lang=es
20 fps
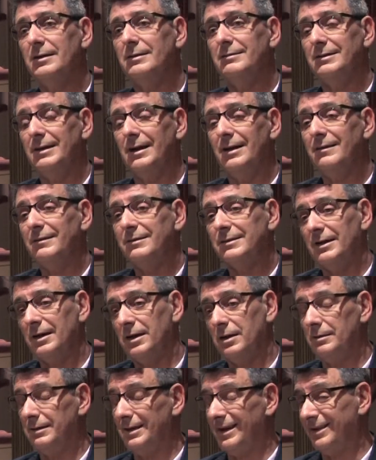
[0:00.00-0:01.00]
del,
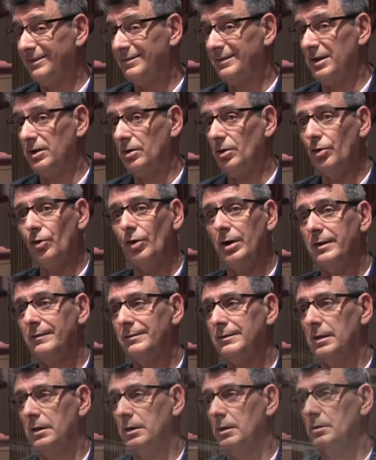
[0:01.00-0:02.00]
exterior con el
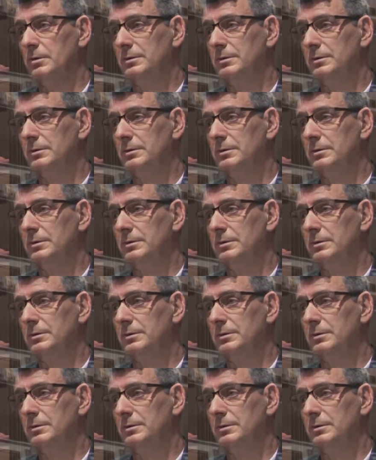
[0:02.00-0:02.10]
interior.